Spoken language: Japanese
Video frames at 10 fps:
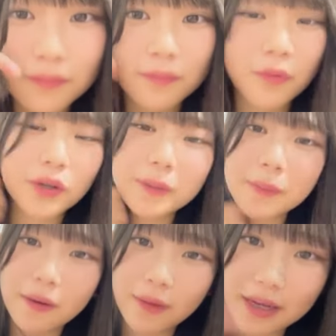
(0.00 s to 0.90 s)
もう
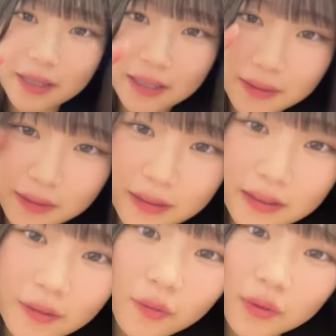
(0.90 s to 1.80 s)
今は
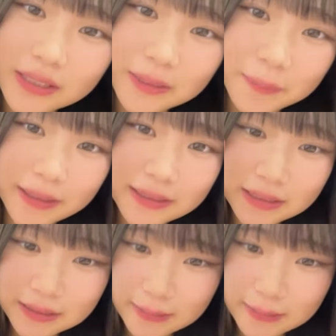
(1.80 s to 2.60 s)
ここにいます